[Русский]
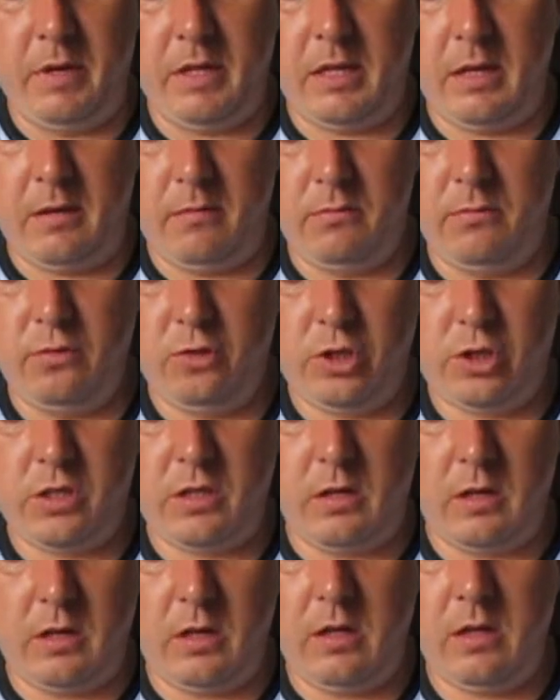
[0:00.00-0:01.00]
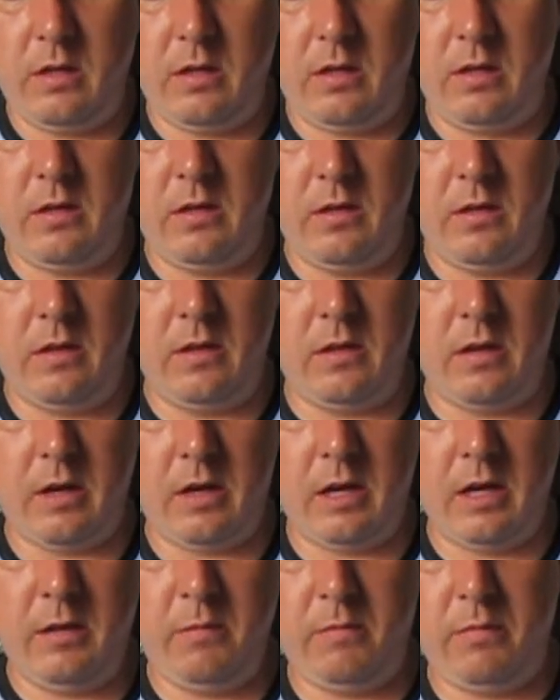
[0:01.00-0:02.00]
Потому что
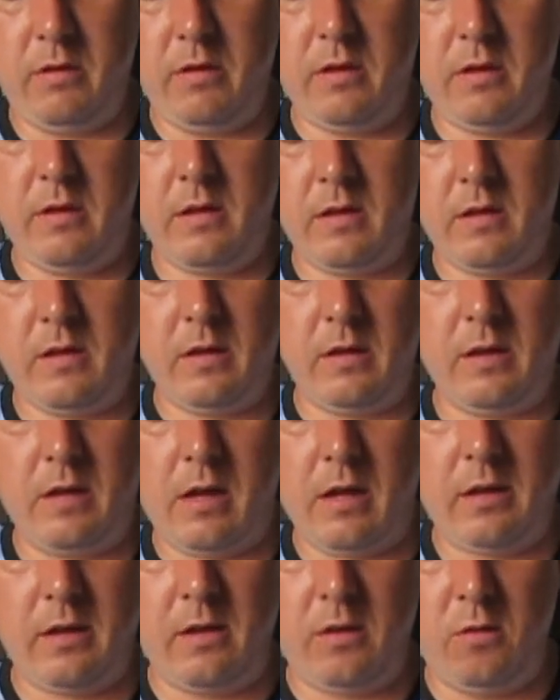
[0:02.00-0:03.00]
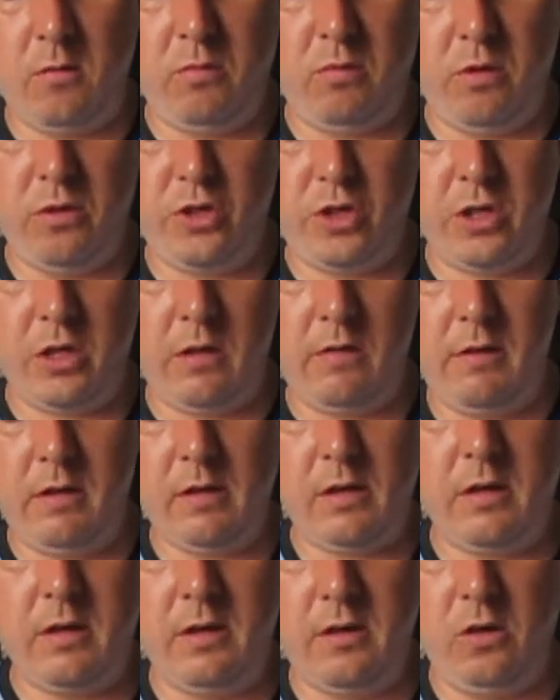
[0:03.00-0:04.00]
рыба, как и любой
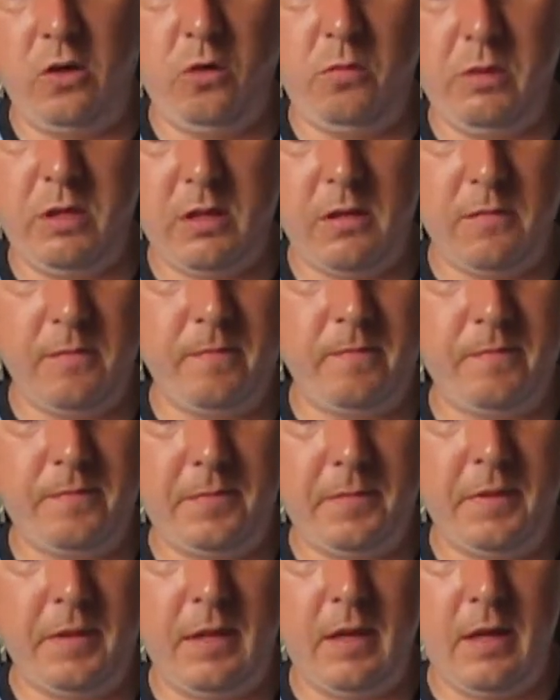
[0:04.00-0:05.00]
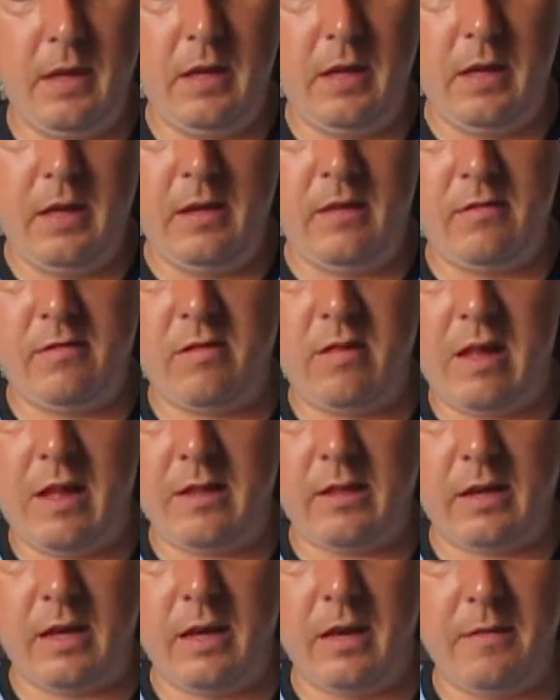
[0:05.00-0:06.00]
человек, любит
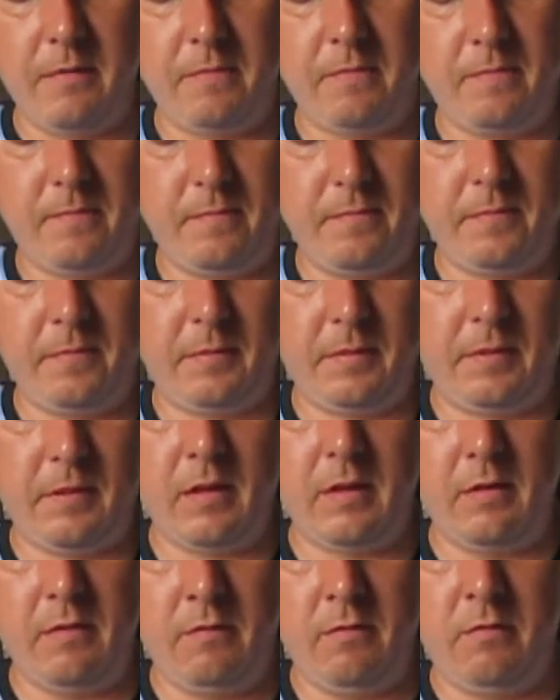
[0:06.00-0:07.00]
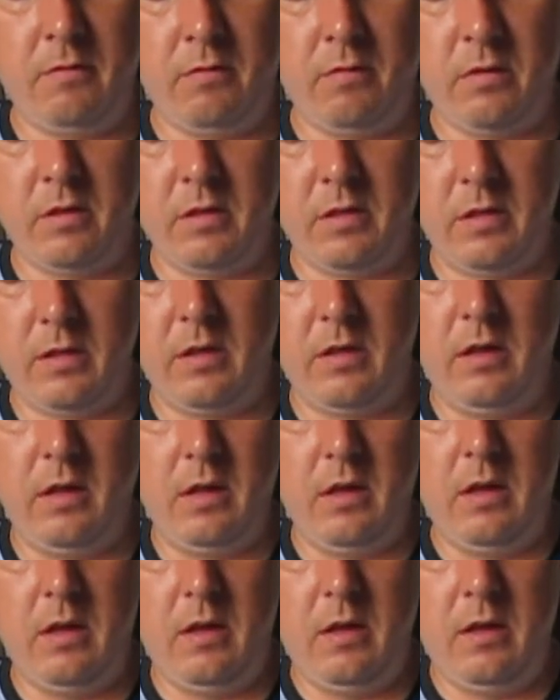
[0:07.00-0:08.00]
сладкое. Вот.
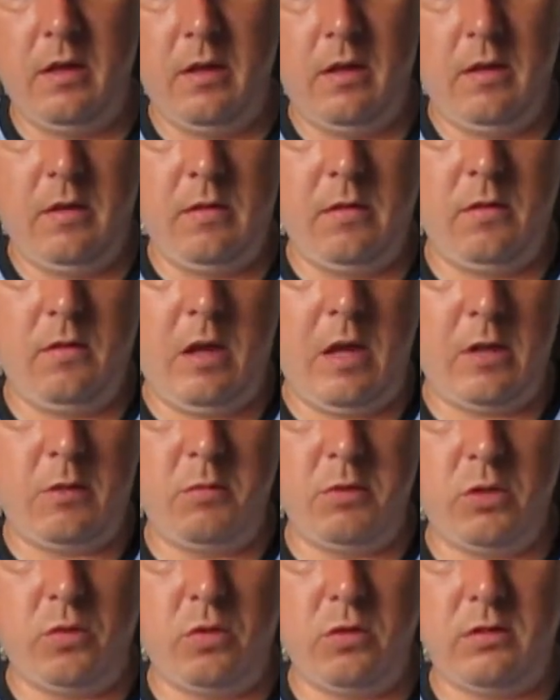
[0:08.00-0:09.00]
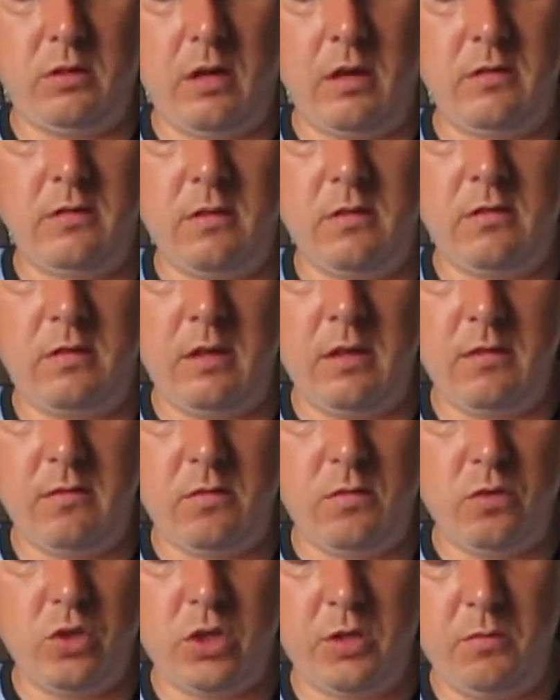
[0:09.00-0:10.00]
Ну, я думаю, такой
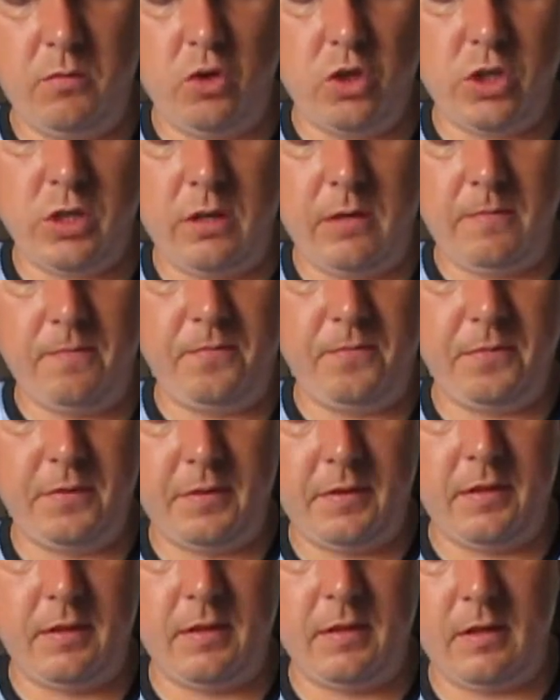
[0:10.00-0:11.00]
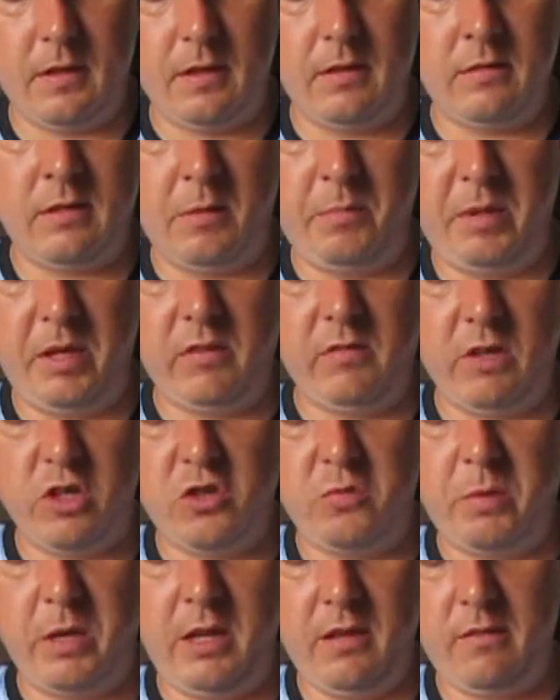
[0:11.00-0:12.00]
консистенции уже можно
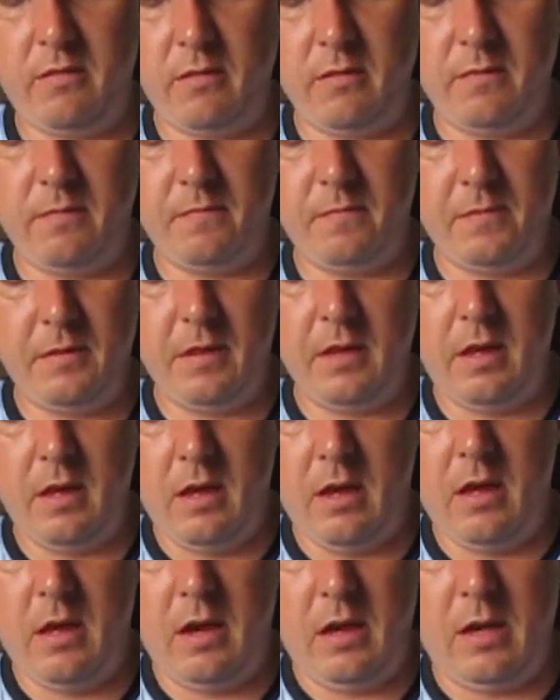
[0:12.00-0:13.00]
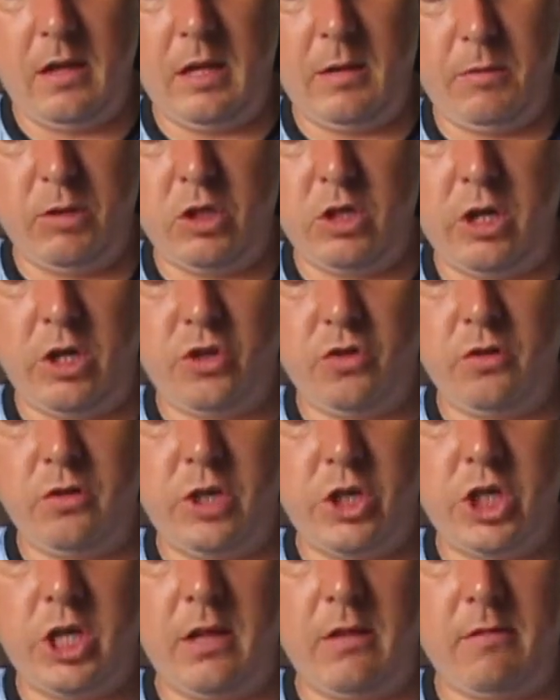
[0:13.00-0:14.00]
запихивать шприц. Она будет хорошо
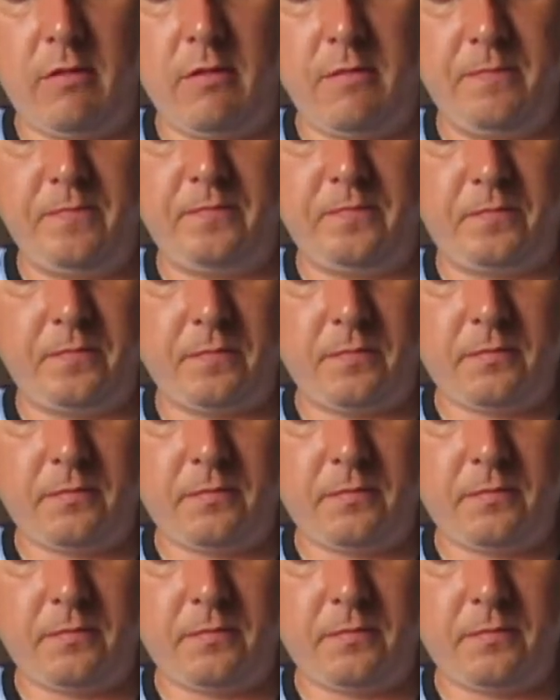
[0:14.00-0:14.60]
держаться.